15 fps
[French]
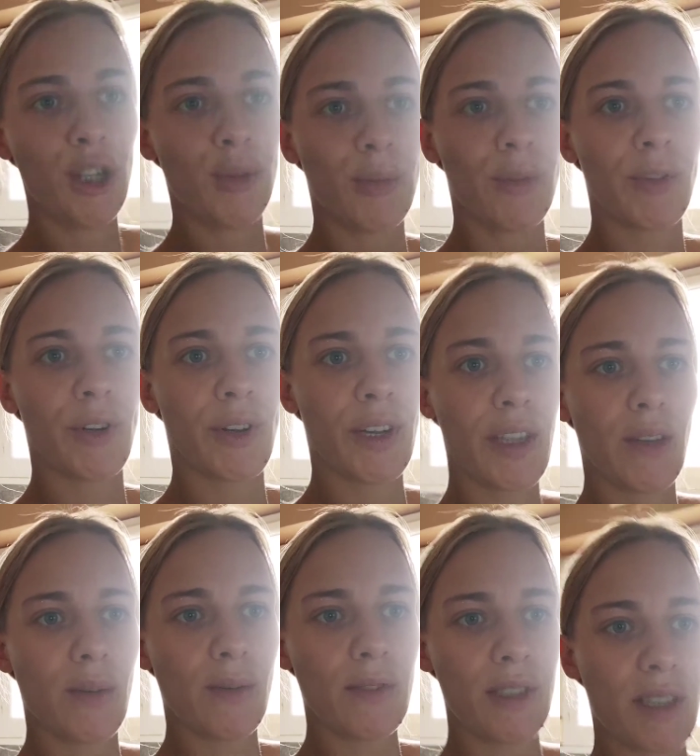je montrerai
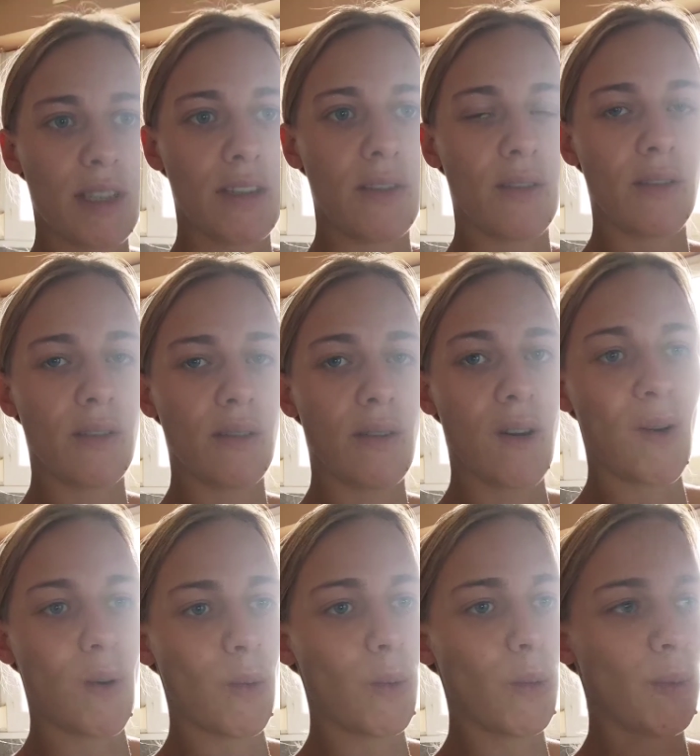comment c'est
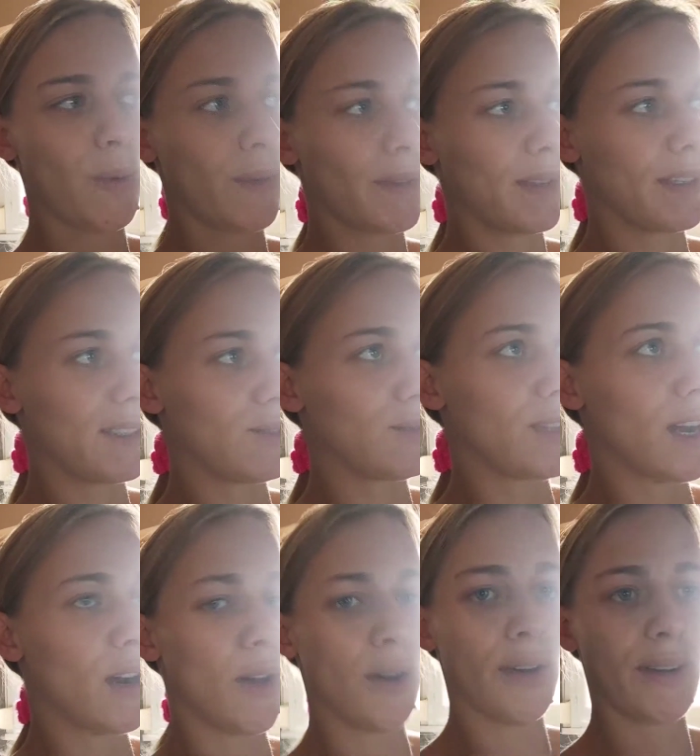en haut. À tout
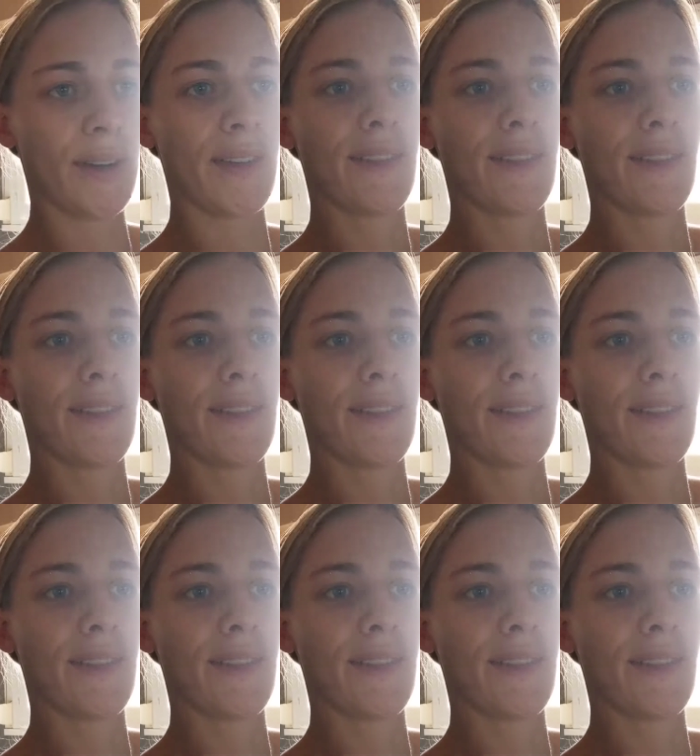à l'heure.